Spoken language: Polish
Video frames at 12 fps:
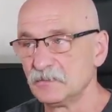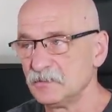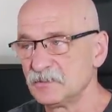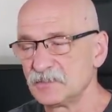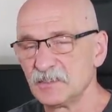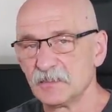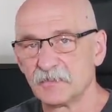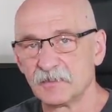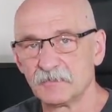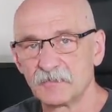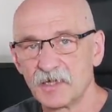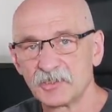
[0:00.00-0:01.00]
nic nie
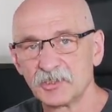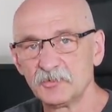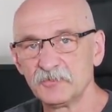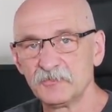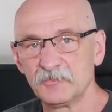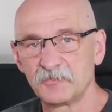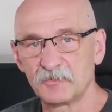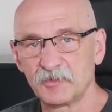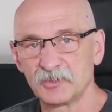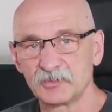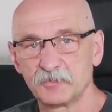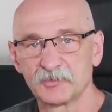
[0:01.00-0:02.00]
mam, a chciałbym wywołać,